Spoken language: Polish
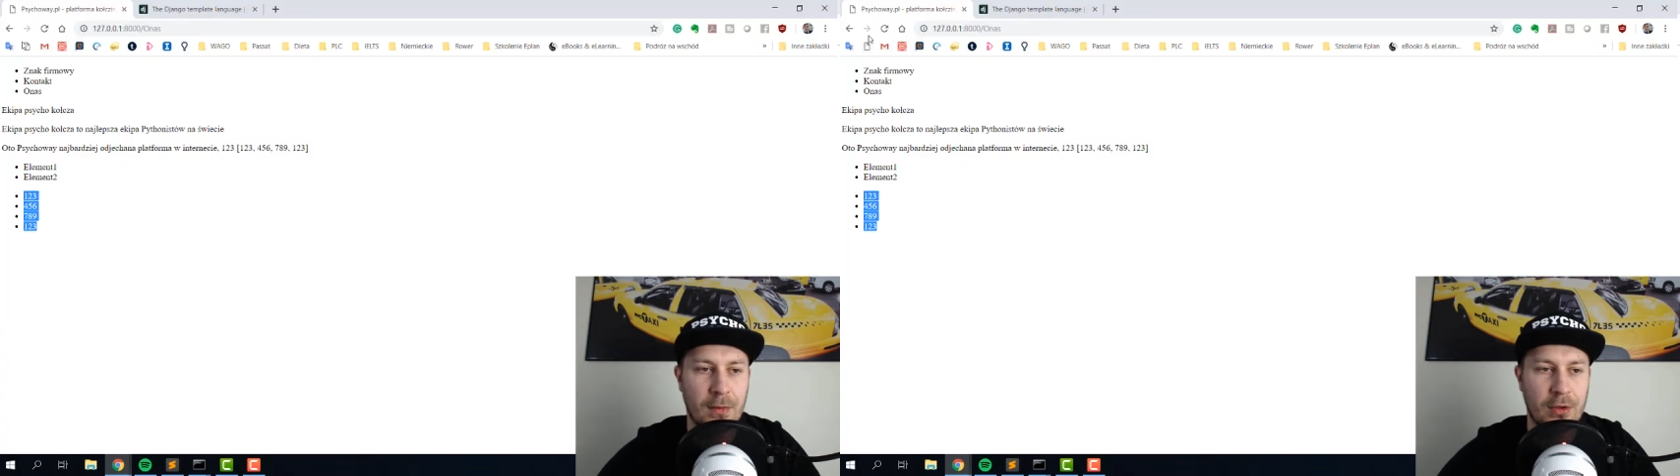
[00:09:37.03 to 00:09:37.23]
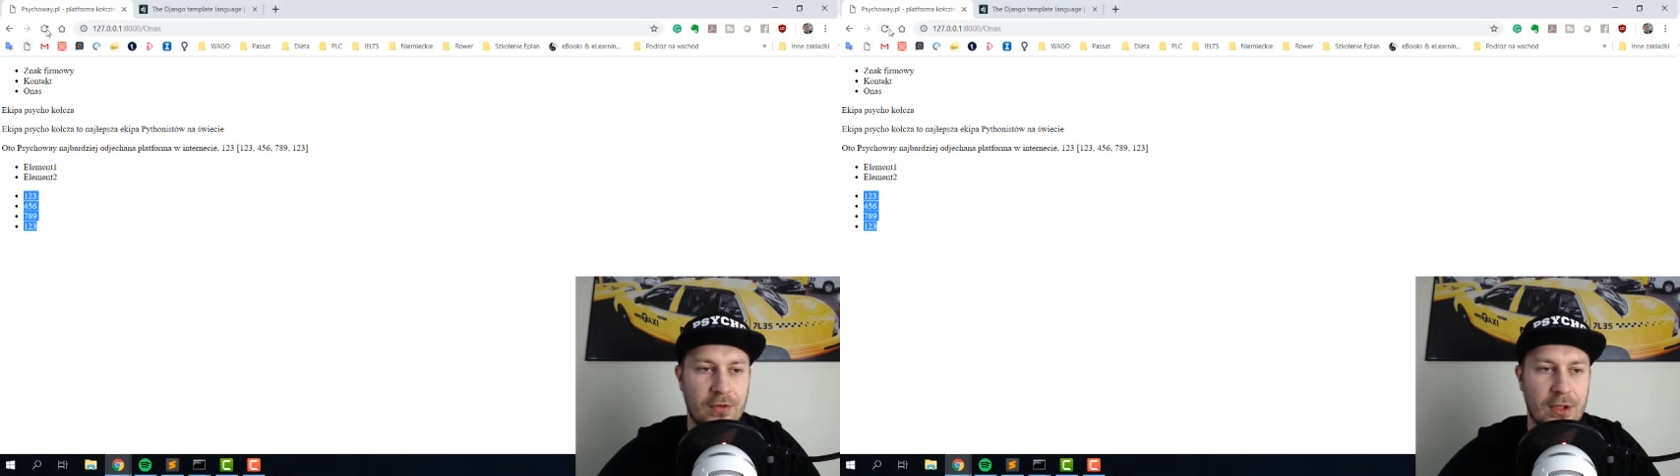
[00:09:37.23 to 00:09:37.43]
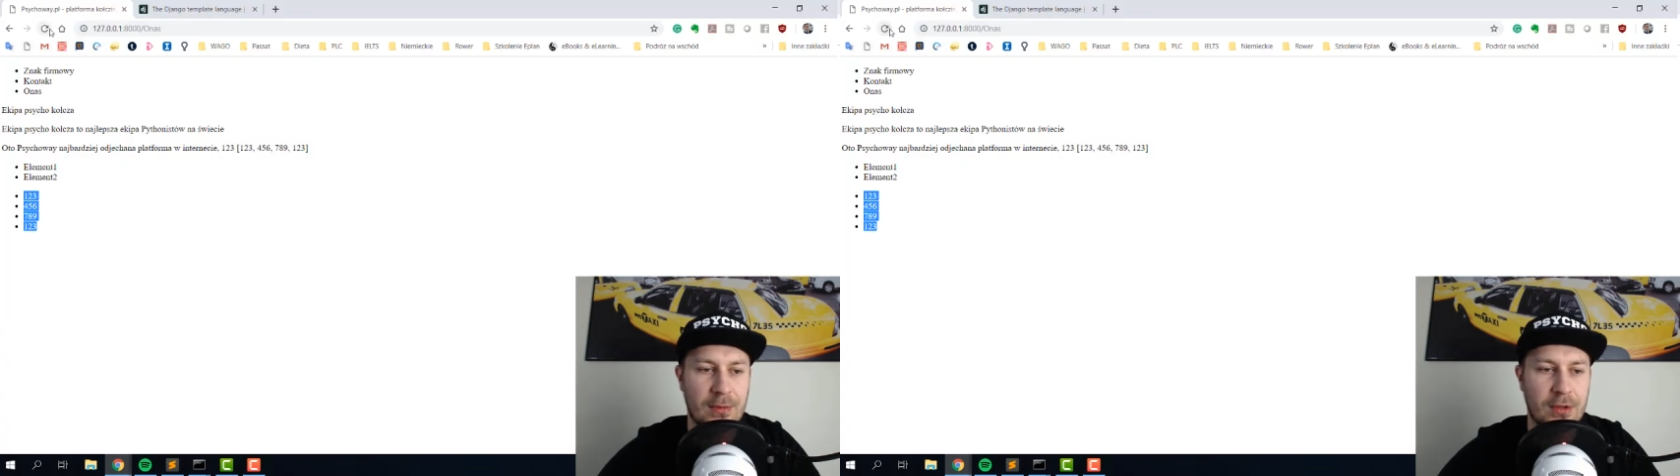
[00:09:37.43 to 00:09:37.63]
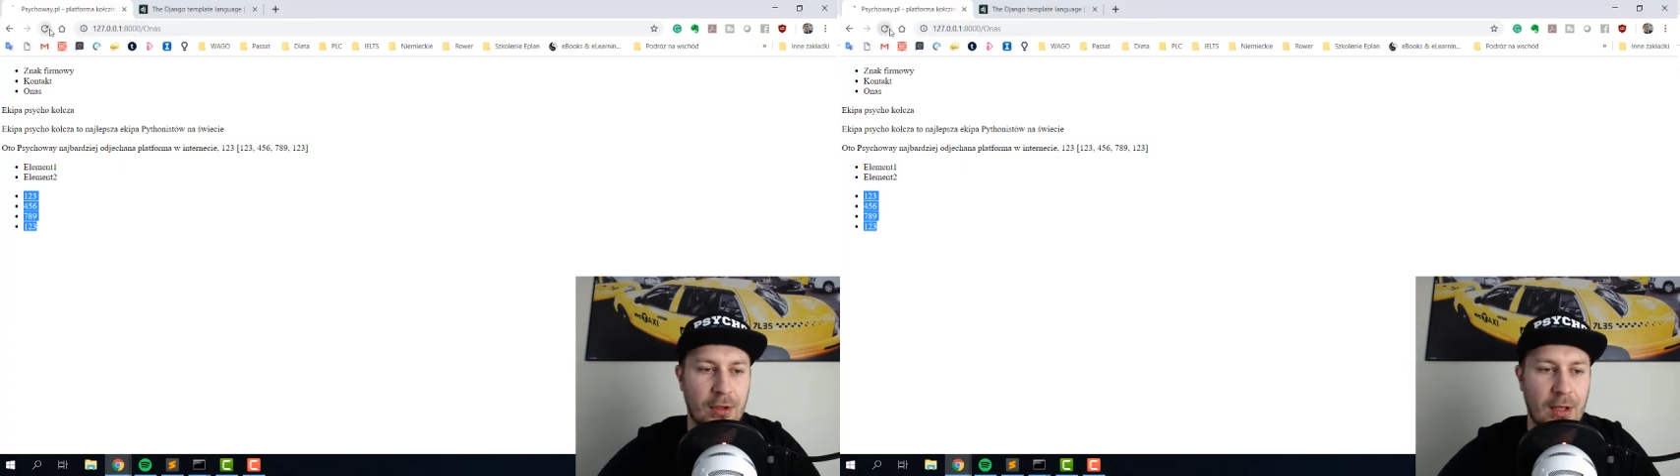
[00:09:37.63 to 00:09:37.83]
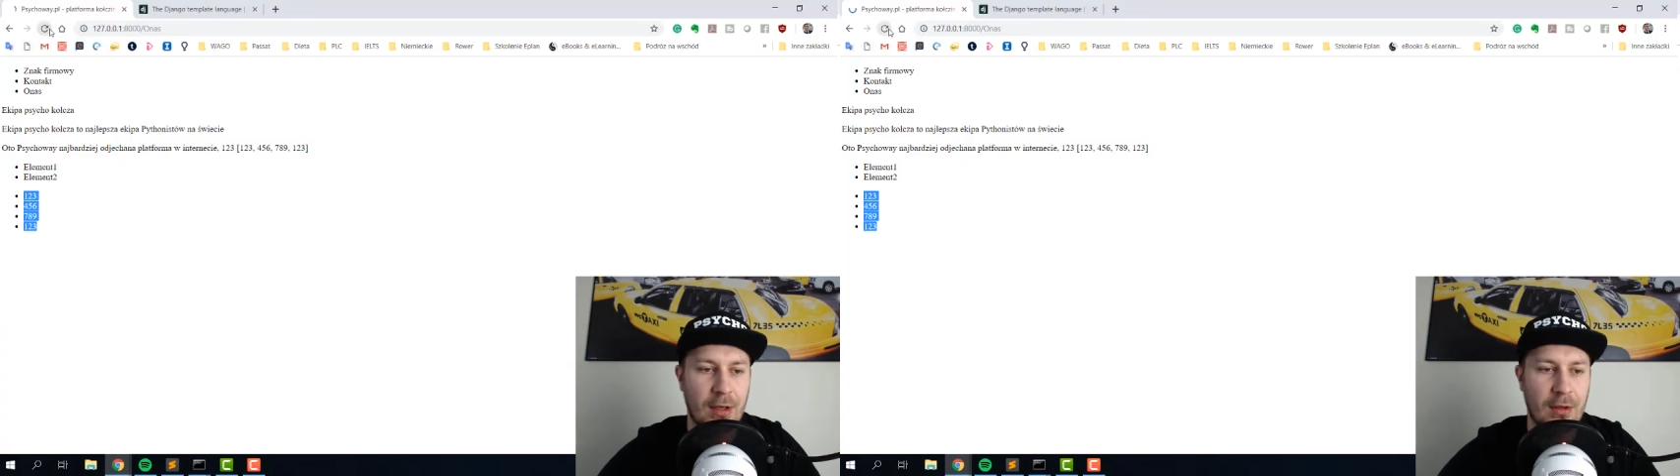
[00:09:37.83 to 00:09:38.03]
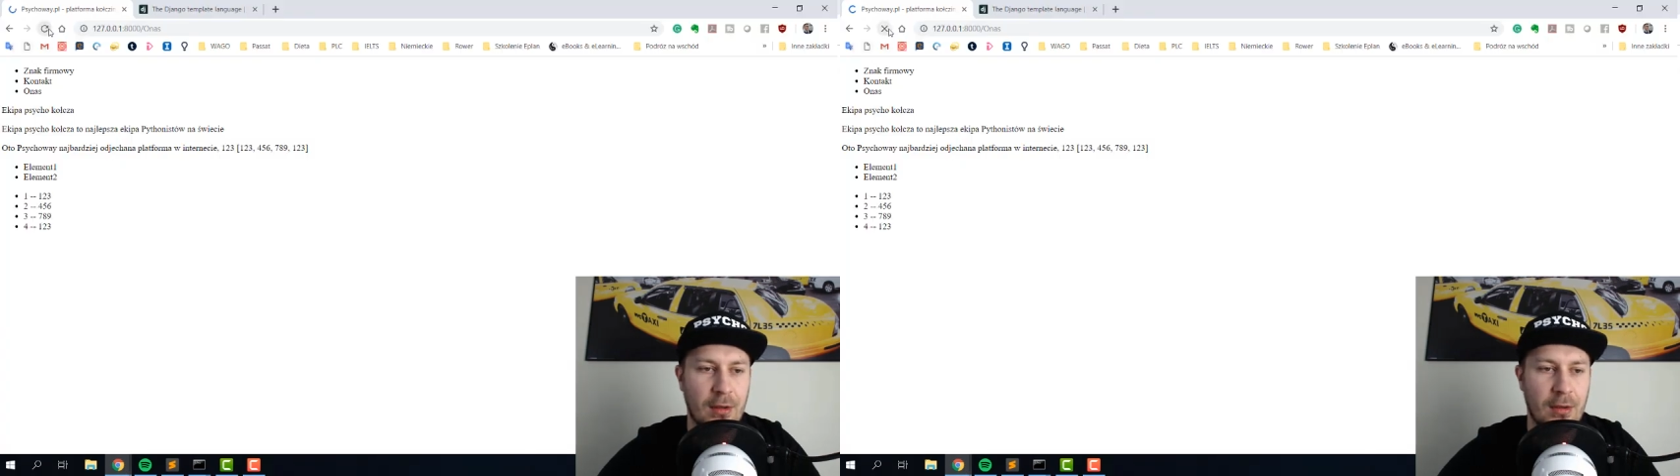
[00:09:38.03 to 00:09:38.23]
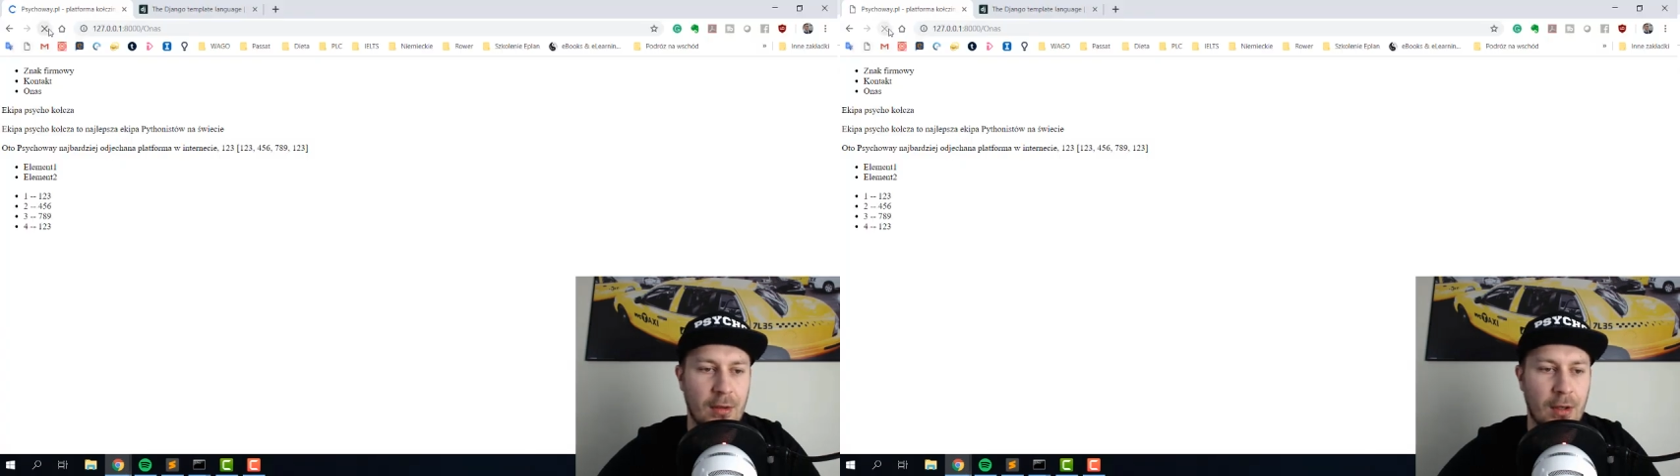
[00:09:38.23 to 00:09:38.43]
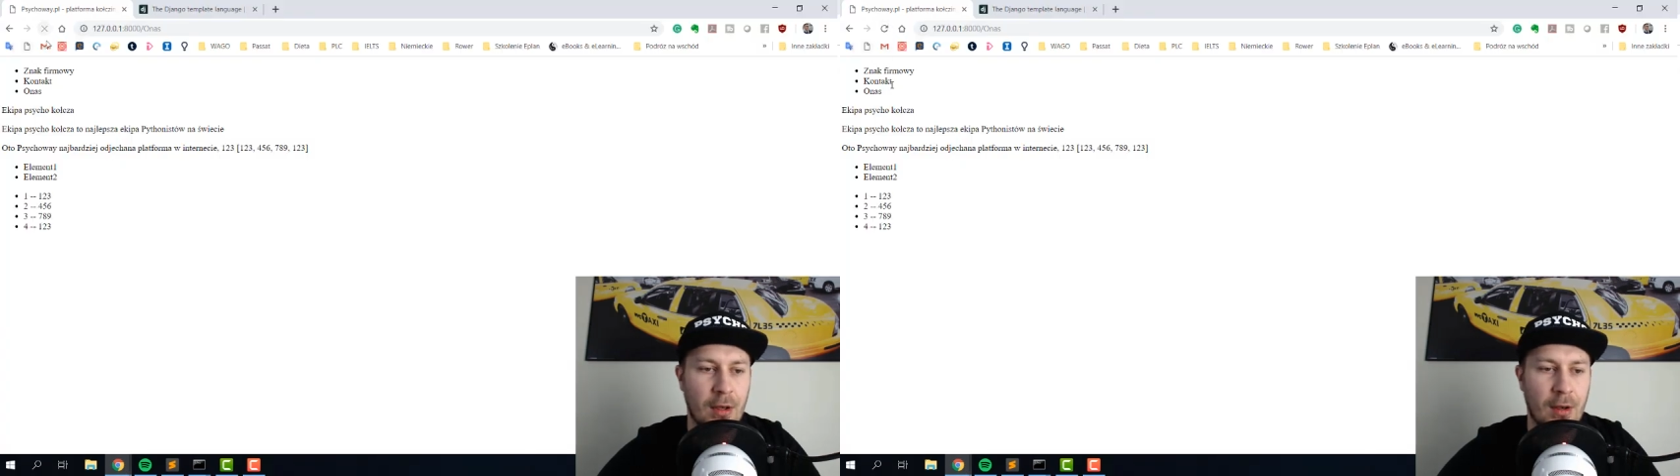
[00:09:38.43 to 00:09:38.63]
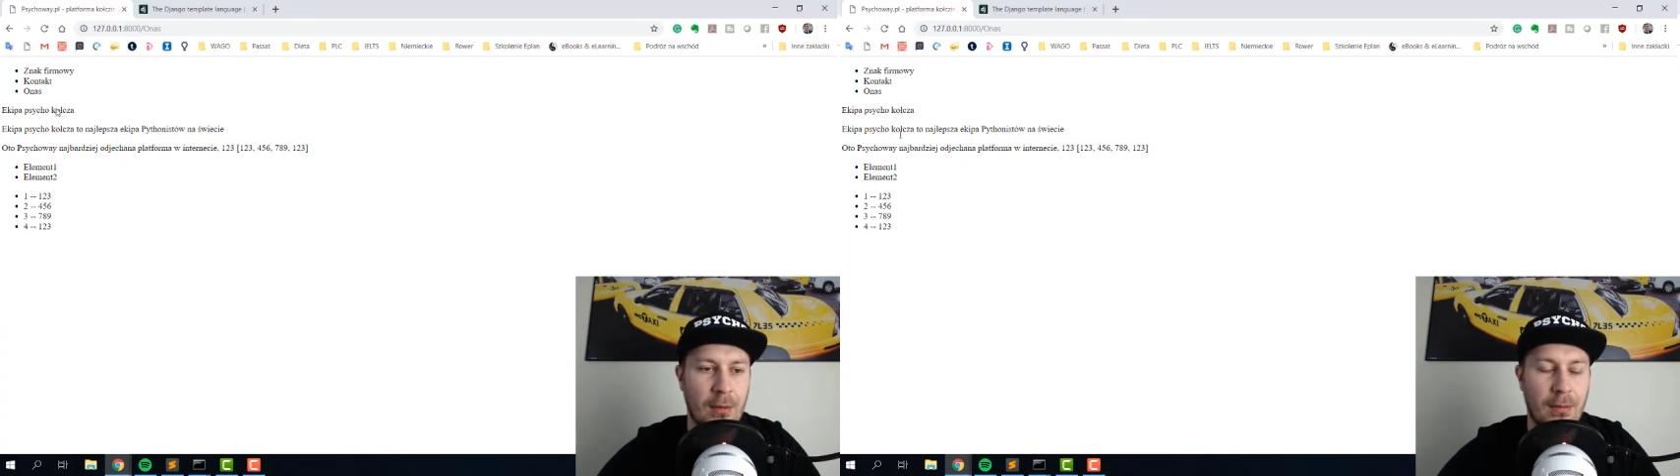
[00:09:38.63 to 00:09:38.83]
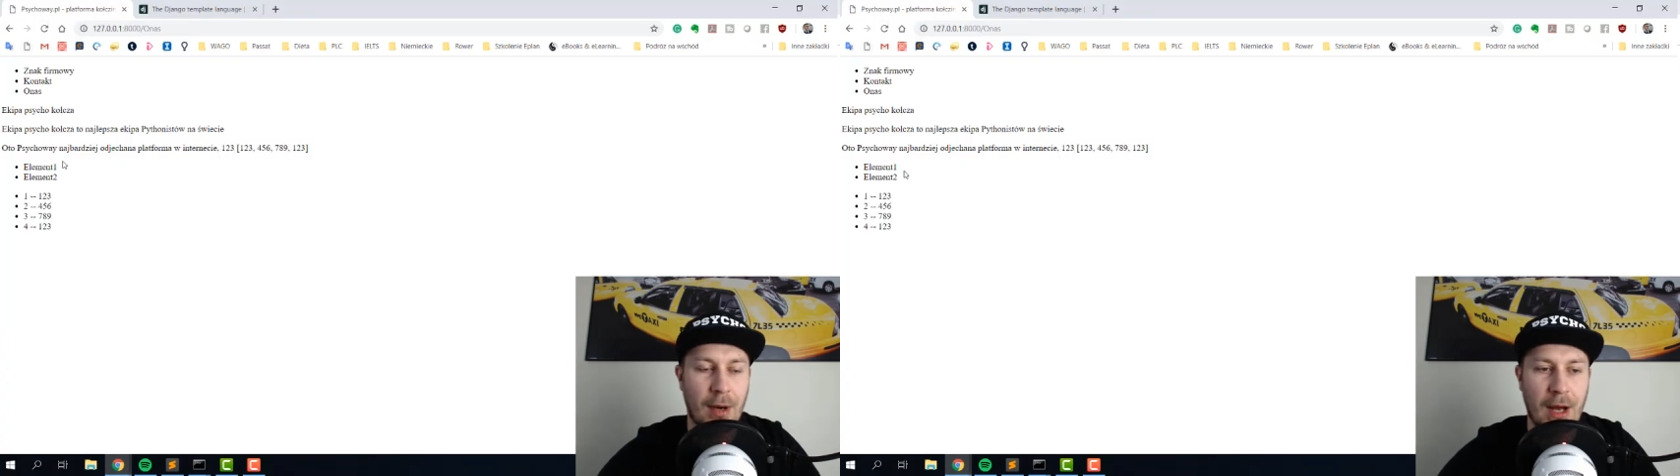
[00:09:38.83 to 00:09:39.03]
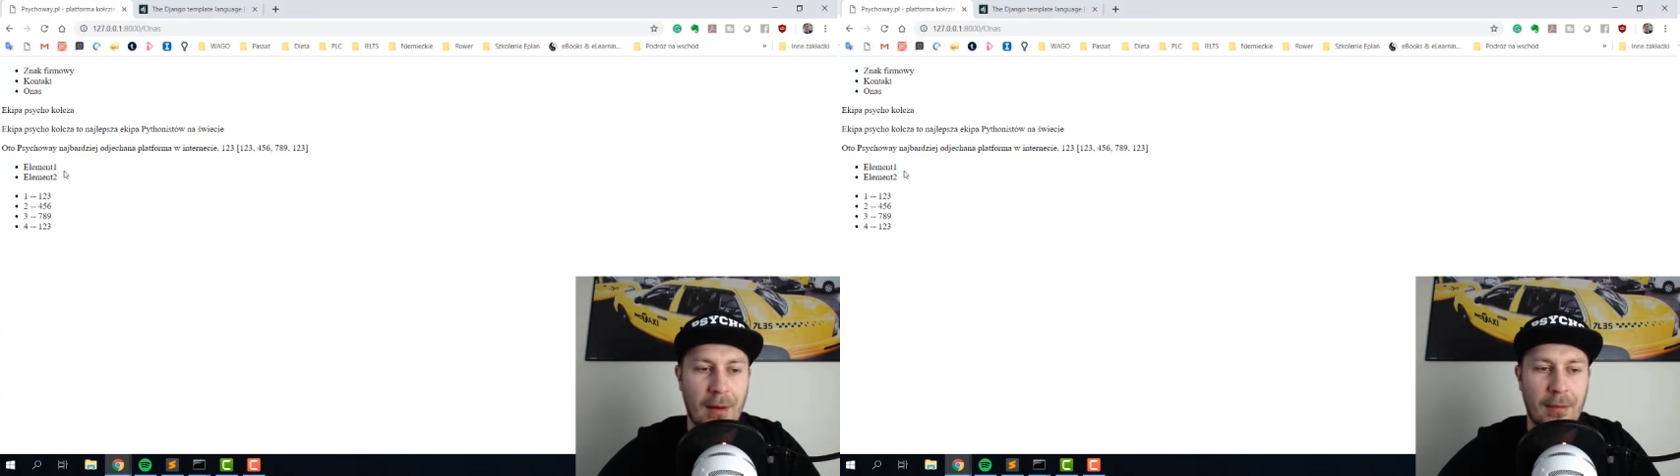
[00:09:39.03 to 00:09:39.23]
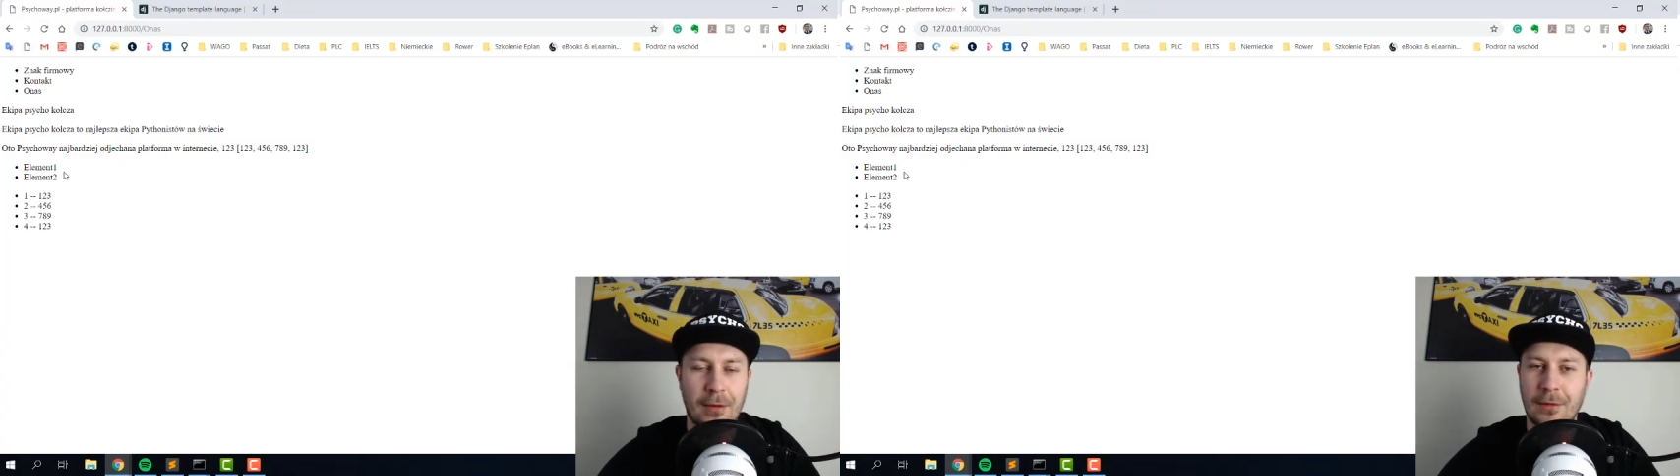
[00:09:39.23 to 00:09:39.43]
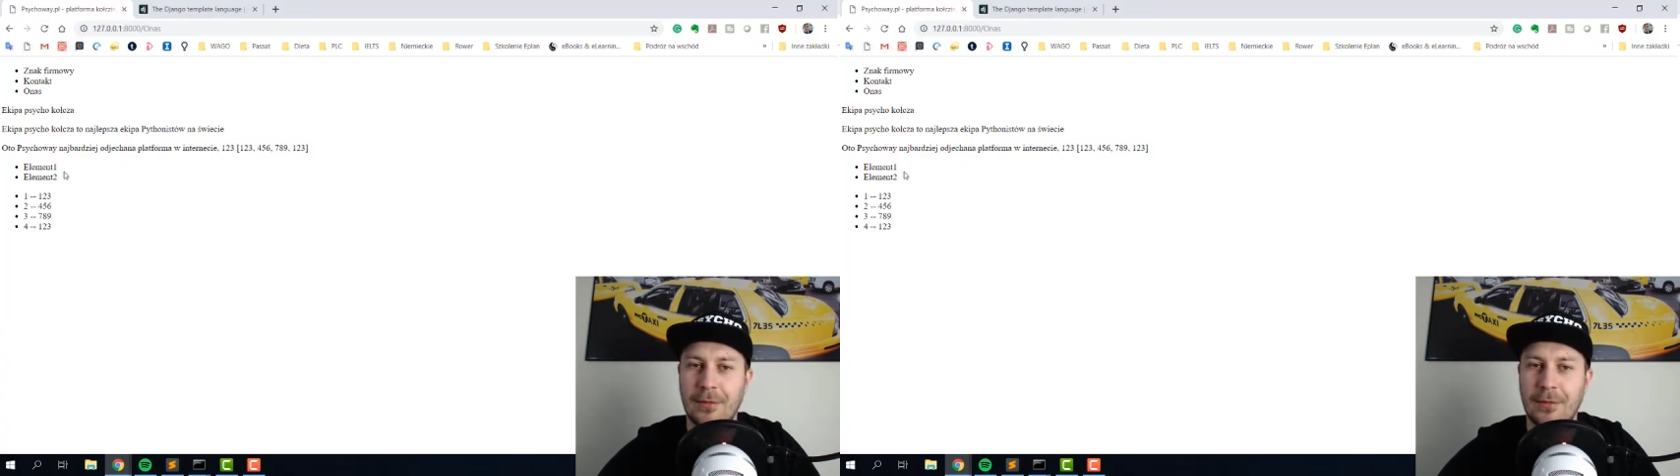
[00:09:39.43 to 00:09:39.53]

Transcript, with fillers: Odświeżam stronę. Bam!